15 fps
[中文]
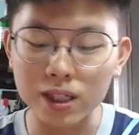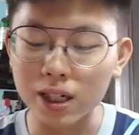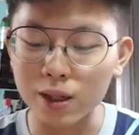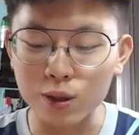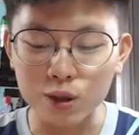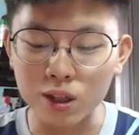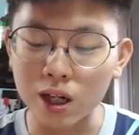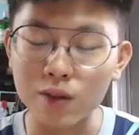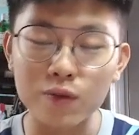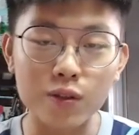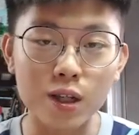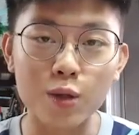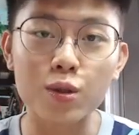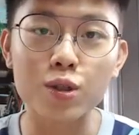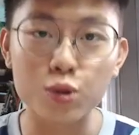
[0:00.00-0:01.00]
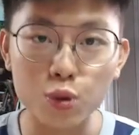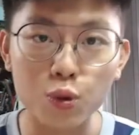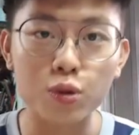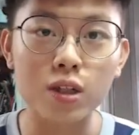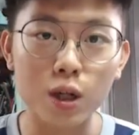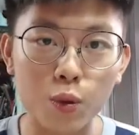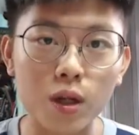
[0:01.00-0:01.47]
然后 graph 也会错
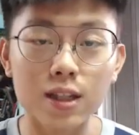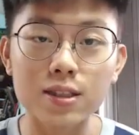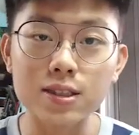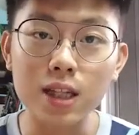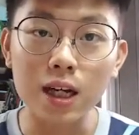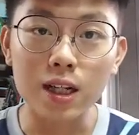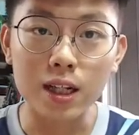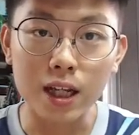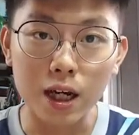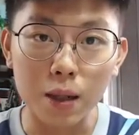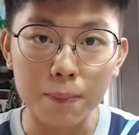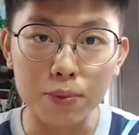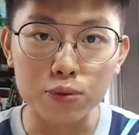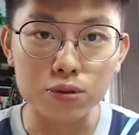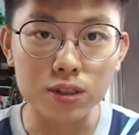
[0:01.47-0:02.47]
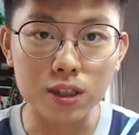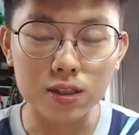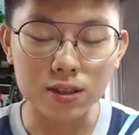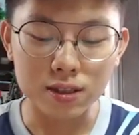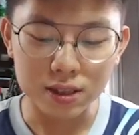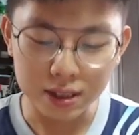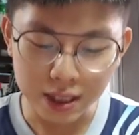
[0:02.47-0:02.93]
到完，上梁不正
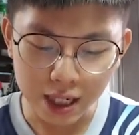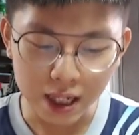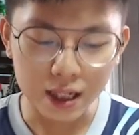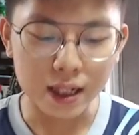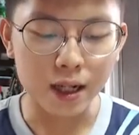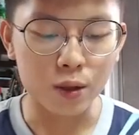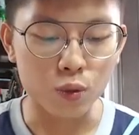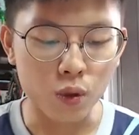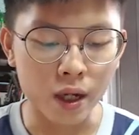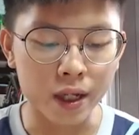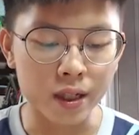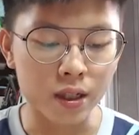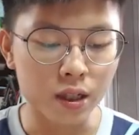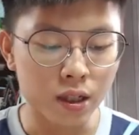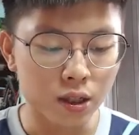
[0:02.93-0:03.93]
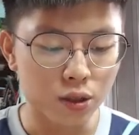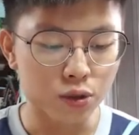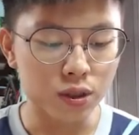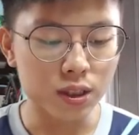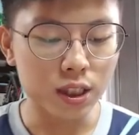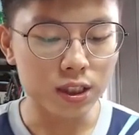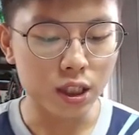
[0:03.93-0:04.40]
下梁歪，
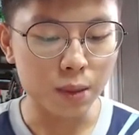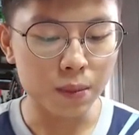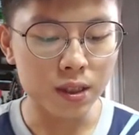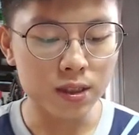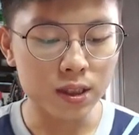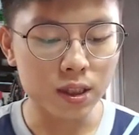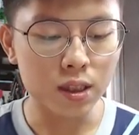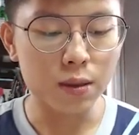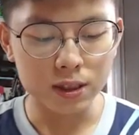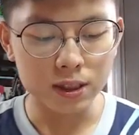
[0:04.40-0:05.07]
所以在前面这个